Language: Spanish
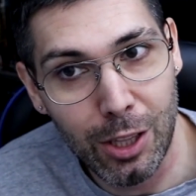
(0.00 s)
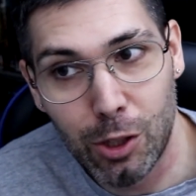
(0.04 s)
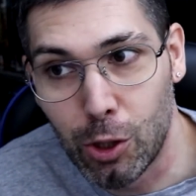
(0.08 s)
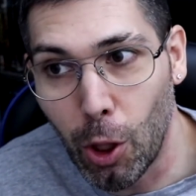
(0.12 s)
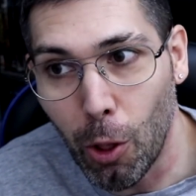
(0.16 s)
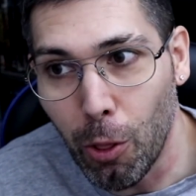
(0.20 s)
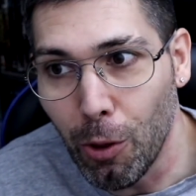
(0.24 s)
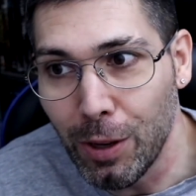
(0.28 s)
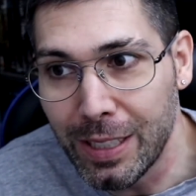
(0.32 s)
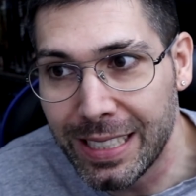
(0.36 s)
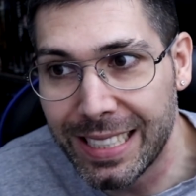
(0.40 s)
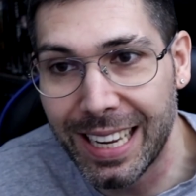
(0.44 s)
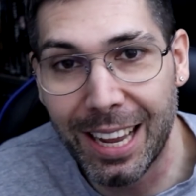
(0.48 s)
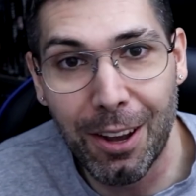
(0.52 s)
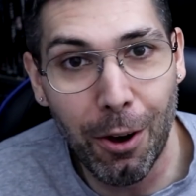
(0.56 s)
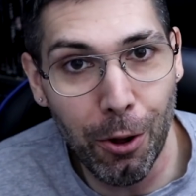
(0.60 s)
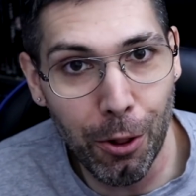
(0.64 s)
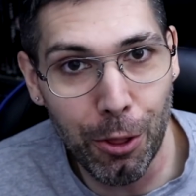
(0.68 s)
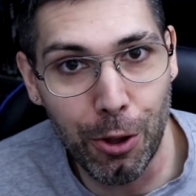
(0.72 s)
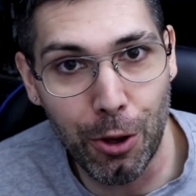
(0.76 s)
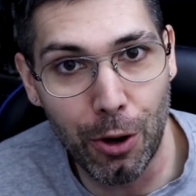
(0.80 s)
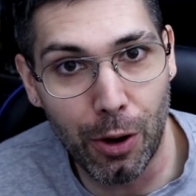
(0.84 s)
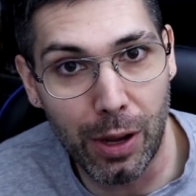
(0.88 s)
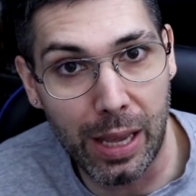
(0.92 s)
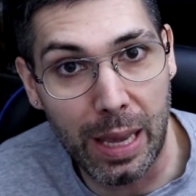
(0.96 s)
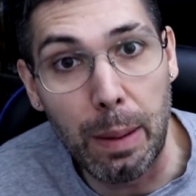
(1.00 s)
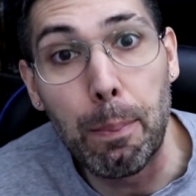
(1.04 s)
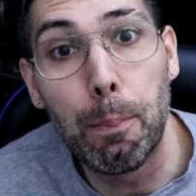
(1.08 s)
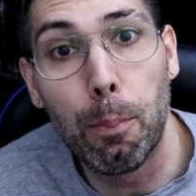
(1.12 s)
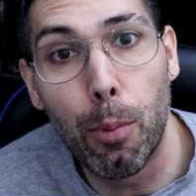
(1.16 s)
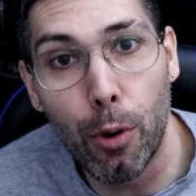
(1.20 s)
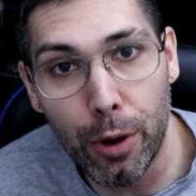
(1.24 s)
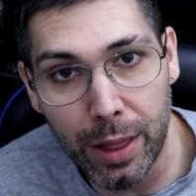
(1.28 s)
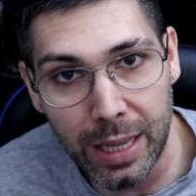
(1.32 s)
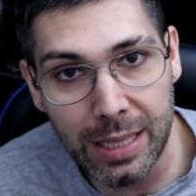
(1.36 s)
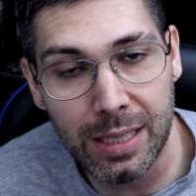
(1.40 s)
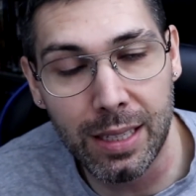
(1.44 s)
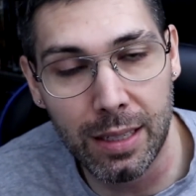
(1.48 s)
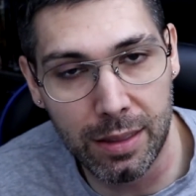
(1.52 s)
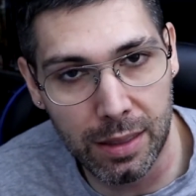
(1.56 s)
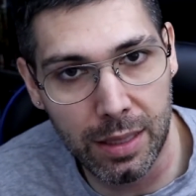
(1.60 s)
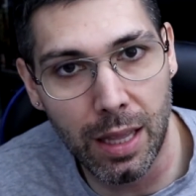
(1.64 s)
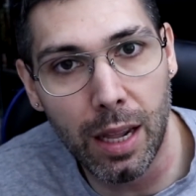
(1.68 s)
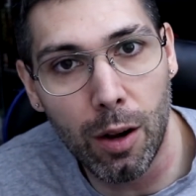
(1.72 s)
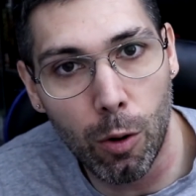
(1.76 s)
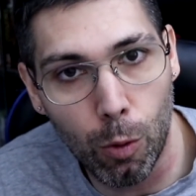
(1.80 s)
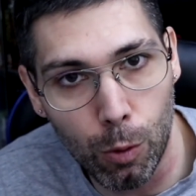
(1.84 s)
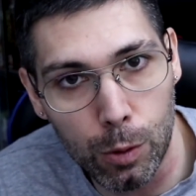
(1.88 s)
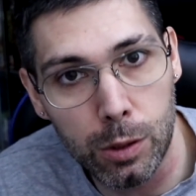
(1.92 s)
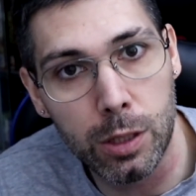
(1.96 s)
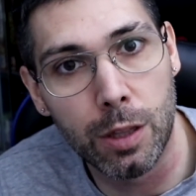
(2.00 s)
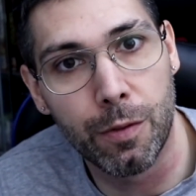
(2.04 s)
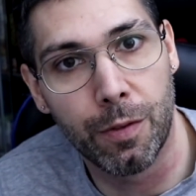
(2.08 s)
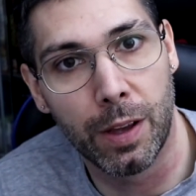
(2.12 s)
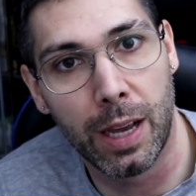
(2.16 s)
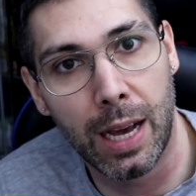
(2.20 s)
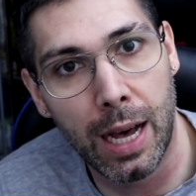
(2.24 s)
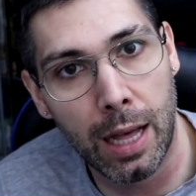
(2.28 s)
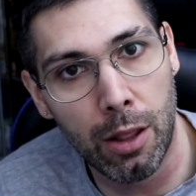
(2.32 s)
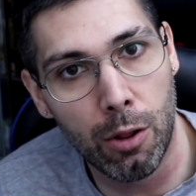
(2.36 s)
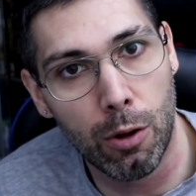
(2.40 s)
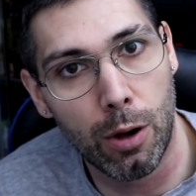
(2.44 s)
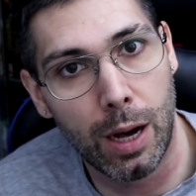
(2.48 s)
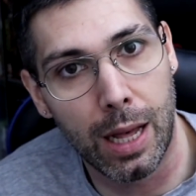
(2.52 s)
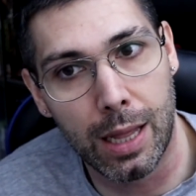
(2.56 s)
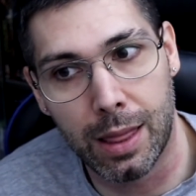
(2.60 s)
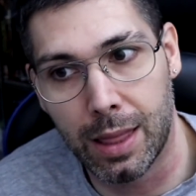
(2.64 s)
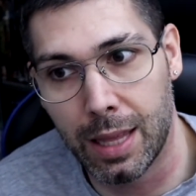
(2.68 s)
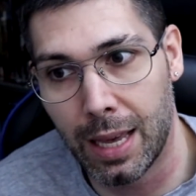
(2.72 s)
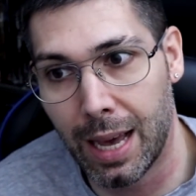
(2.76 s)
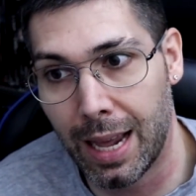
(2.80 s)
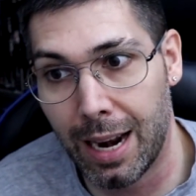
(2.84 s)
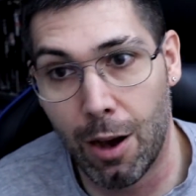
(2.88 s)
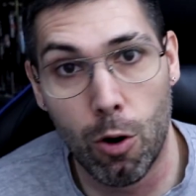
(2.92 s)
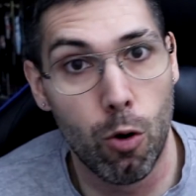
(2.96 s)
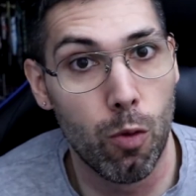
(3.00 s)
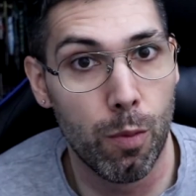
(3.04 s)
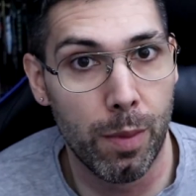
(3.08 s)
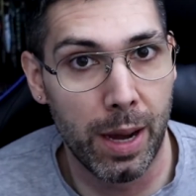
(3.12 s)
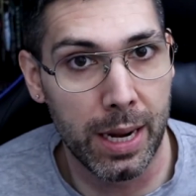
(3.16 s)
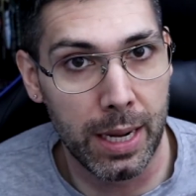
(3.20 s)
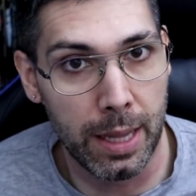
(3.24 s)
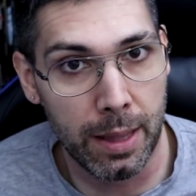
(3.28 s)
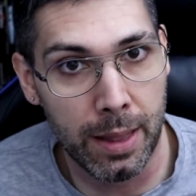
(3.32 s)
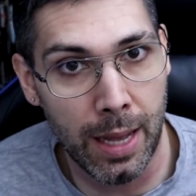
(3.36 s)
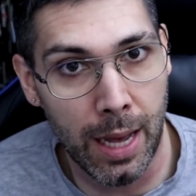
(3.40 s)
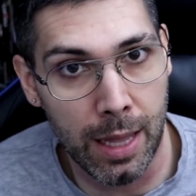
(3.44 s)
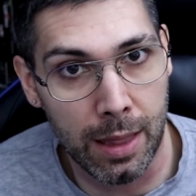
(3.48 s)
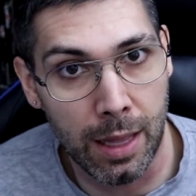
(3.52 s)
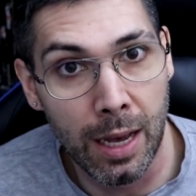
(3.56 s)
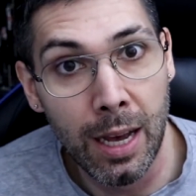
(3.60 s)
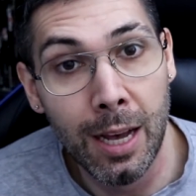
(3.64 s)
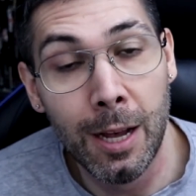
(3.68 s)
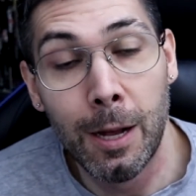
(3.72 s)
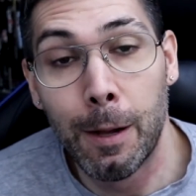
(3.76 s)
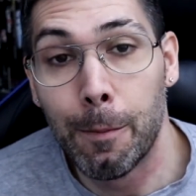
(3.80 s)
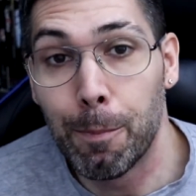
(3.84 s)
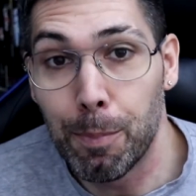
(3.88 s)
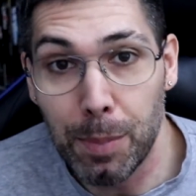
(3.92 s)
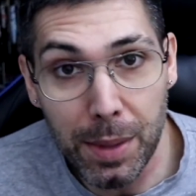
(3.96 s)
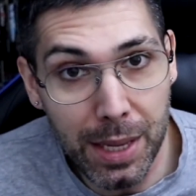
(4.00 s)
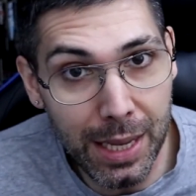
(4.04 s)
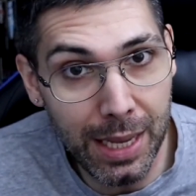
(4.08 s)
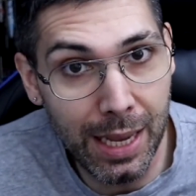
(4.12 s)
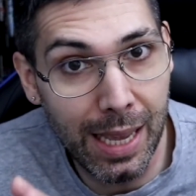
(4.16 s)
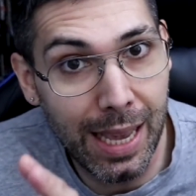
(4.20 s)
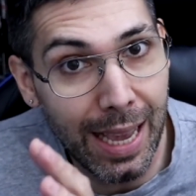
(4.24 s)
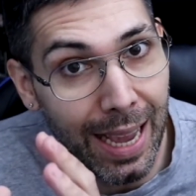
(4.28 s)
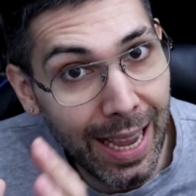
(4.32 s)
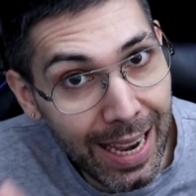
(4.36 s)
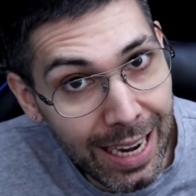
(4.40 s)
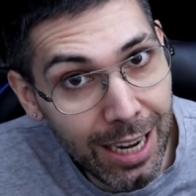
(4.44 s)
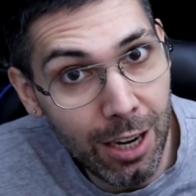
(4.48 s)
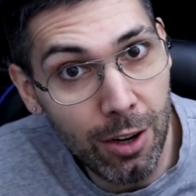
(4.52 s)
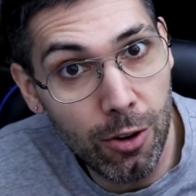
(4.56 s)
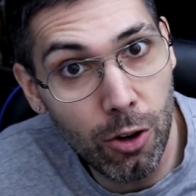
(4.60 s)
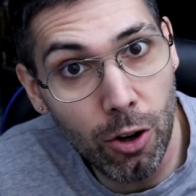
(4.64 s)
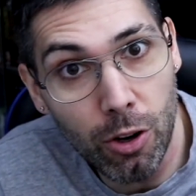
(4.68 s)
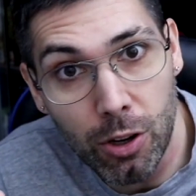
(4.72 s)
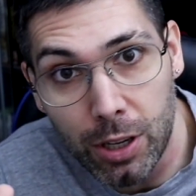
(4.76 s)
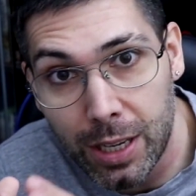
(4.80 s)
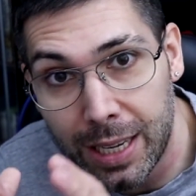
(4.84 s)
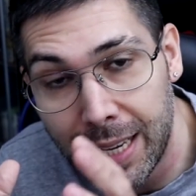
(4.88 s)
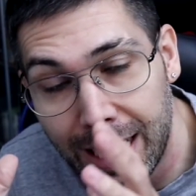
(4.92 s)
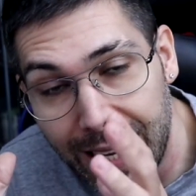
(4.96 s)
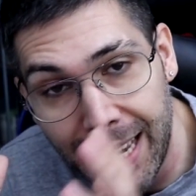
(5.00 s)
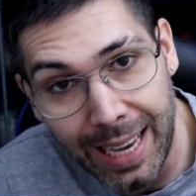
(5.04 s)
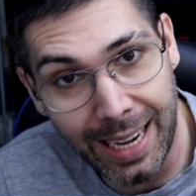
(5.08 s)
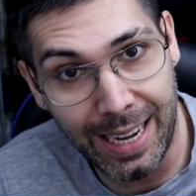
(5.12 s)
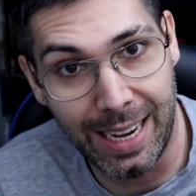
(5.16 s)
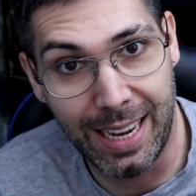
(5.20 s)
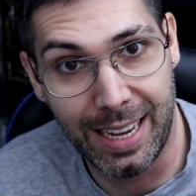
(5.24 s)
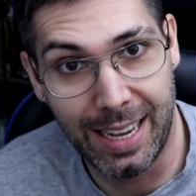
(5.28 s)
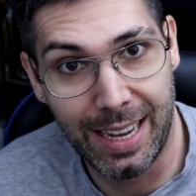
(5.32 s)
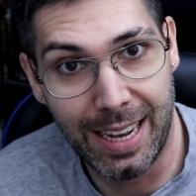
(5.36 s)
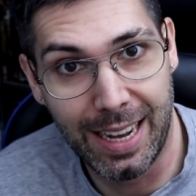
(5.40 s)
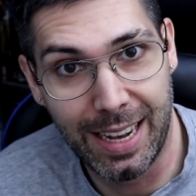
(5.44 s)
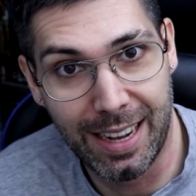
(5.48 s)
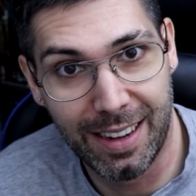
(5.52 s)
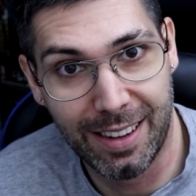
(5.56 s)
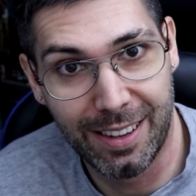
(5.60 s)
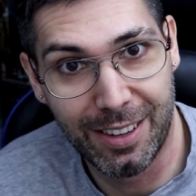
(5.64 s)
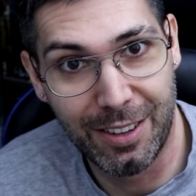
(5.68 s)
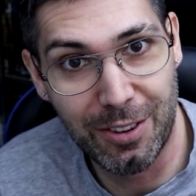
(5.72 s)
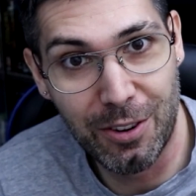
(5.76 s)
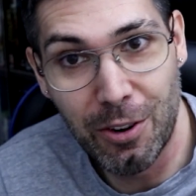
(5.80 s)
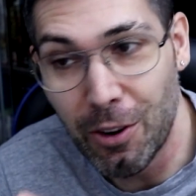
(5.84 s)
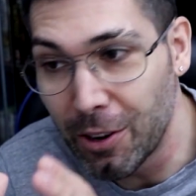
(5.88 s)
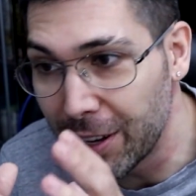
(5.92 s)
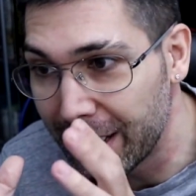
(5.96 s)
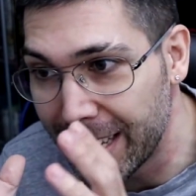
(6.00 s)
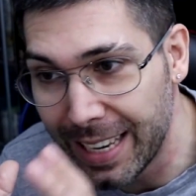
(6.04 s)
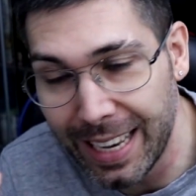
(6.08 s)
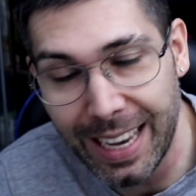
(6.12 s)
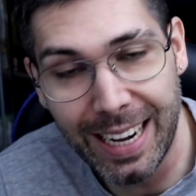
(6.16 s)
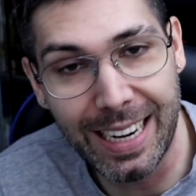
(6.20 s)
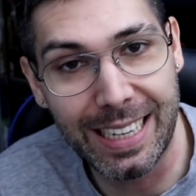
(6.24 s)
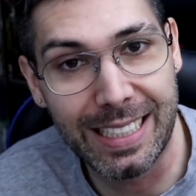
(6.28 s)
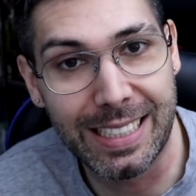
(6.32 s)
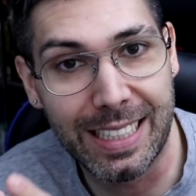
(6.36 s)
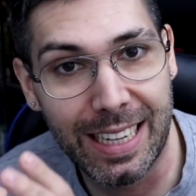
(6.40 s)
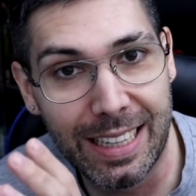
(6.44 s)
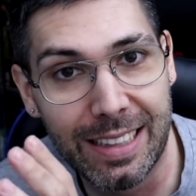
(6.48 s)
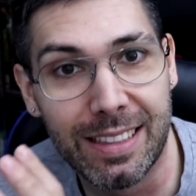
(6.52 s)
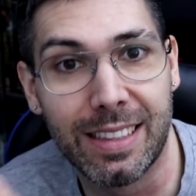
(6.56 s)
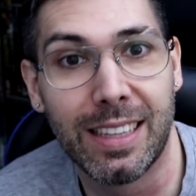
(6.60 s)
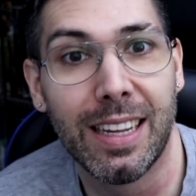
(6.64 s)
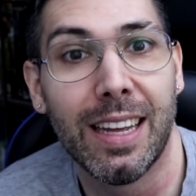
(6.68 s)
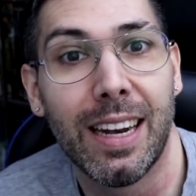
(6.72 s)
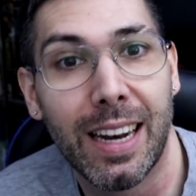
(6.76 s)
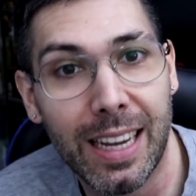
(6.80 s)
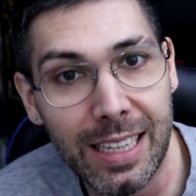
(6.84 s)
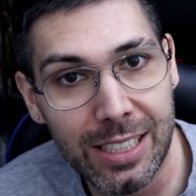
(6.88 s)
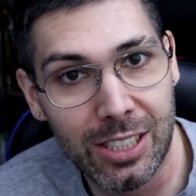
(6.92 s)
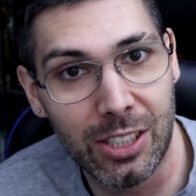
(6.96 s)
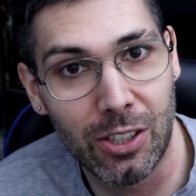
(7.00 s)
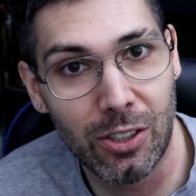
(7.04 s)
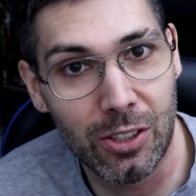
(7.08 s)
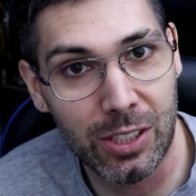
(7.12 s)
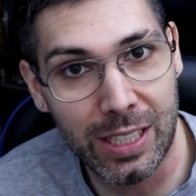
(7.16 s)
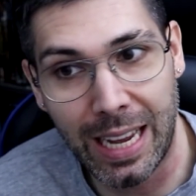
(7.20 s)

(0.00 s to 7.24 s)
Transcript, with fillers: todo ese odio que puede sentir justificado hacia la humanidad y que él no quiere no quiere sentir eso.